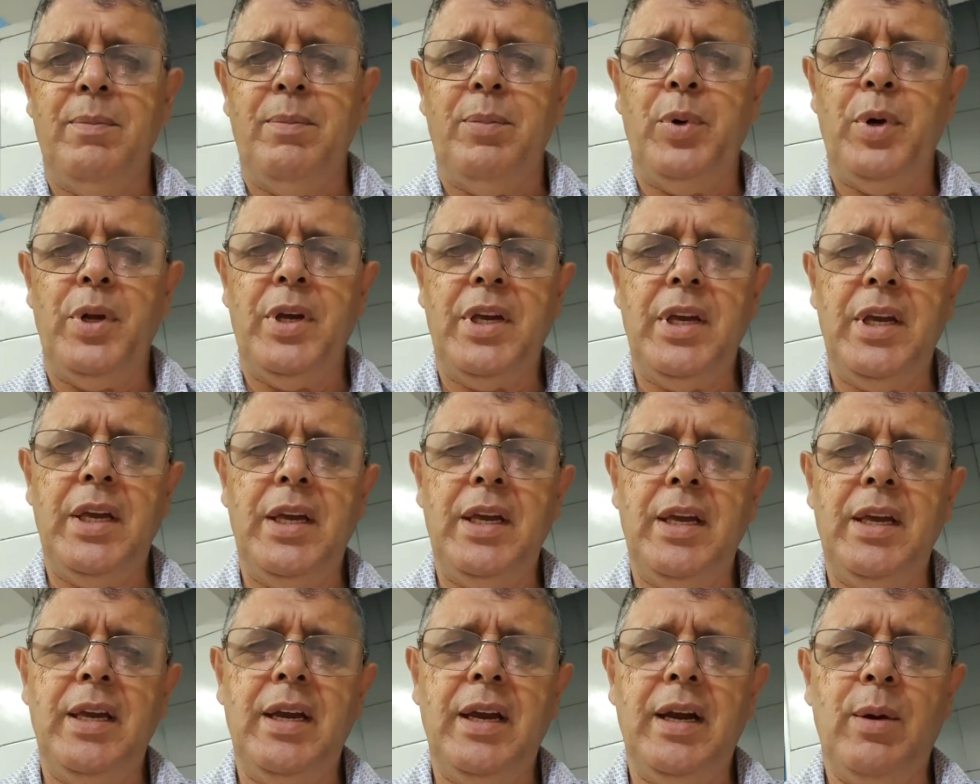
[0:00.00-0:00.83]

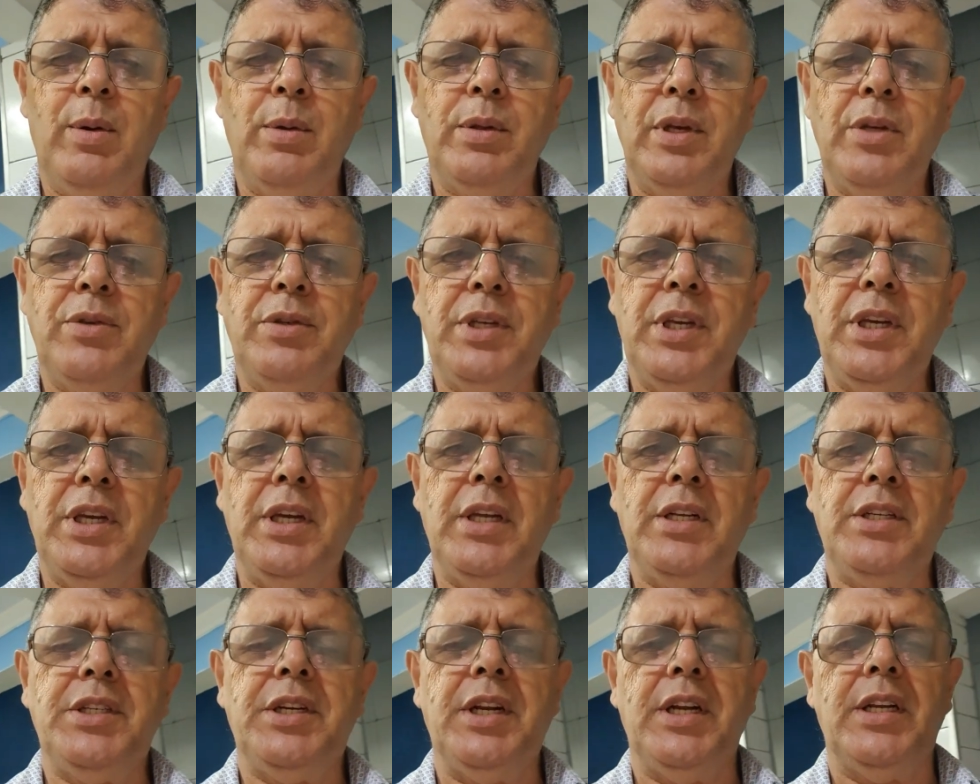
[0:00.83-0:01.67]
Porque acontece o
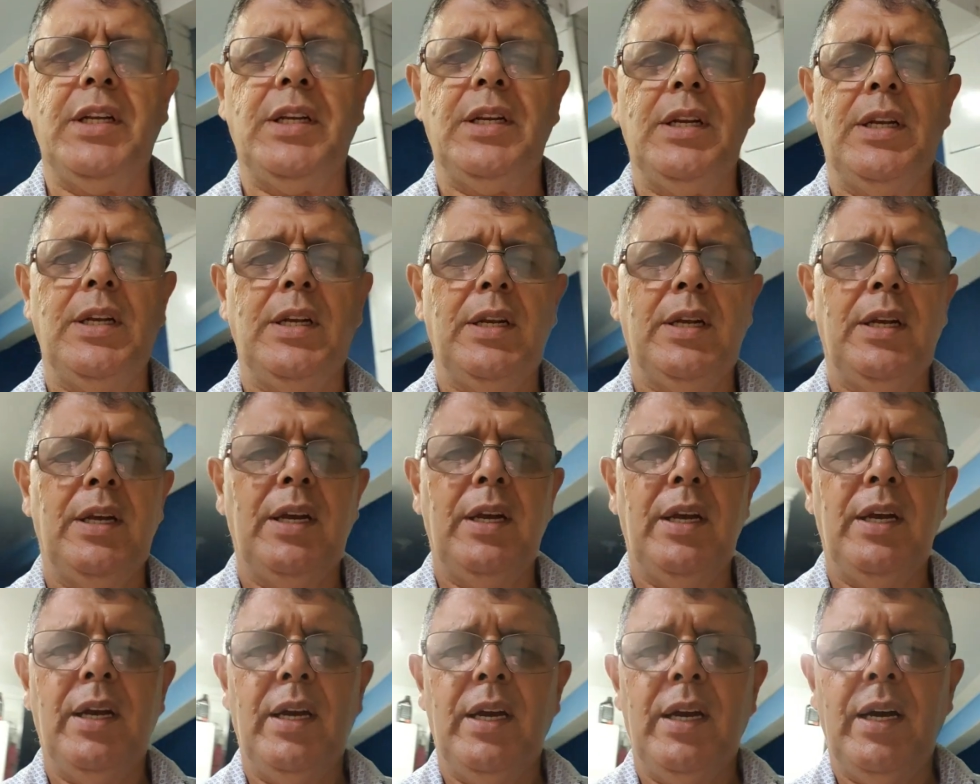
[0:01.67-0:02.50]
seguinte, gente.
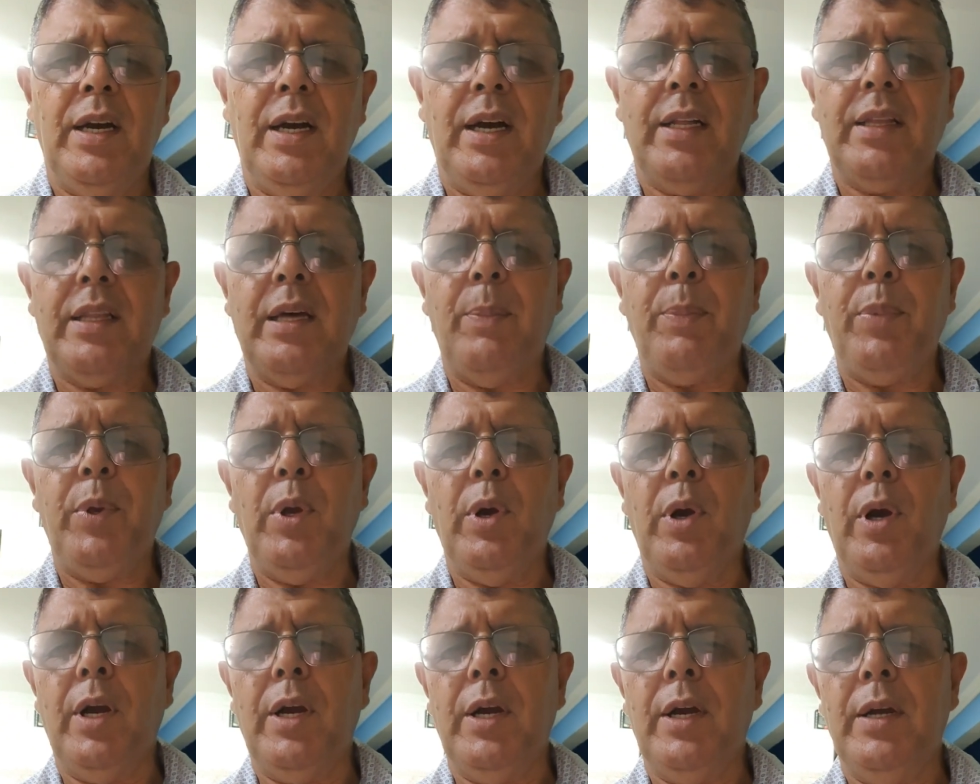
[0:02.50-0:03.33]
A
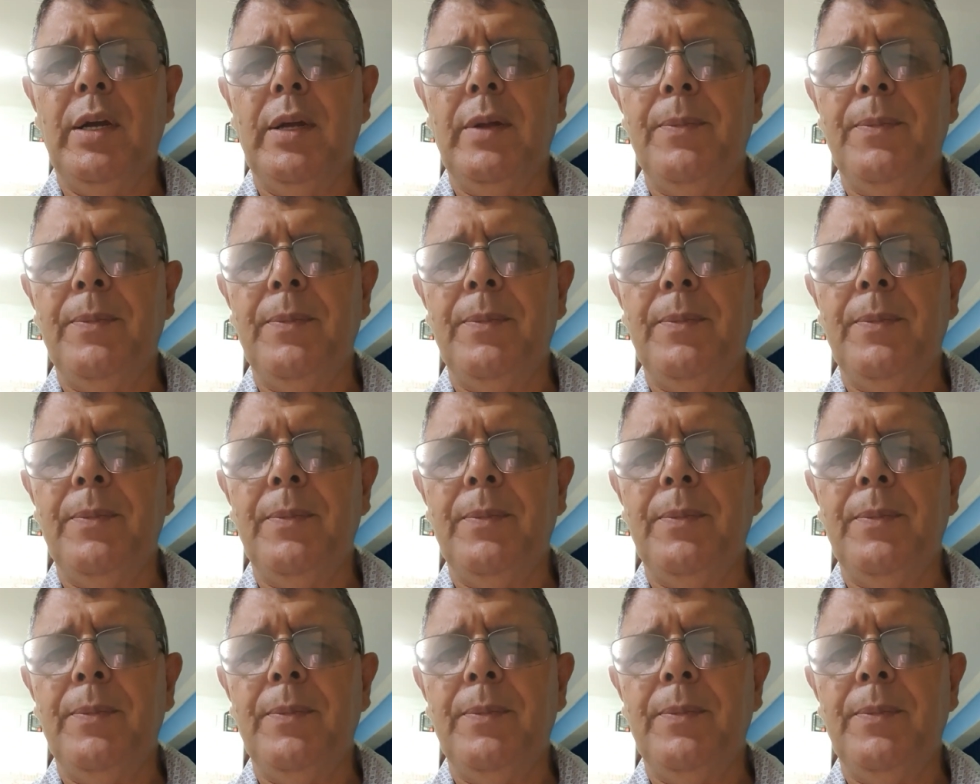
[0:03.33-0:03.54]
tapioca